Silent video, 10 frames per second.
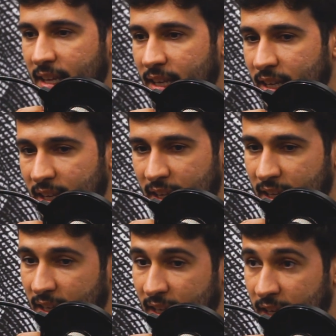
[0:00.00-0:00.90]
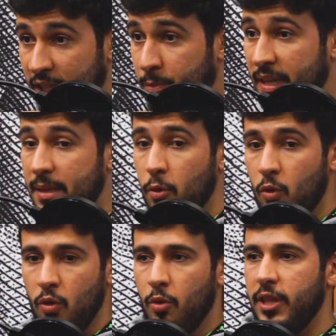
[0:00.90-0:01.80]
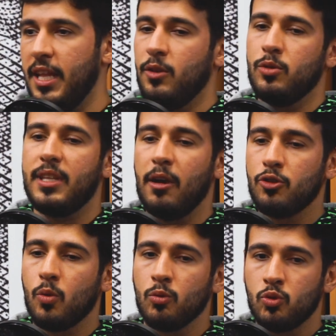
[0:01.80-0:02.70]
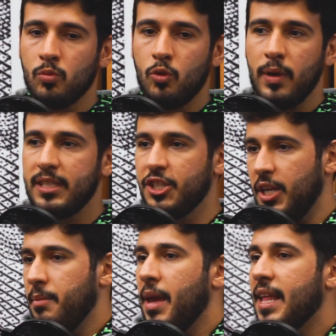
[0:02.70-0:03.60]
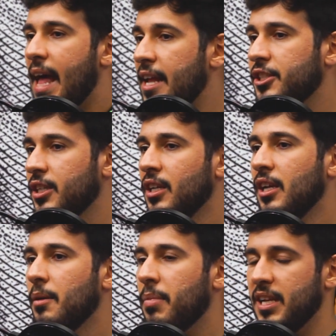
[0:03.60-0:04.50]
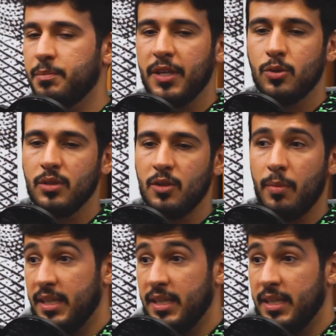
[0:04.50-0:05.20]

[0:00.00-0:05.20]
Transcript: E, a gente percebeu que no modelo industrial de consumo não existe liberdade para as pessoas, né?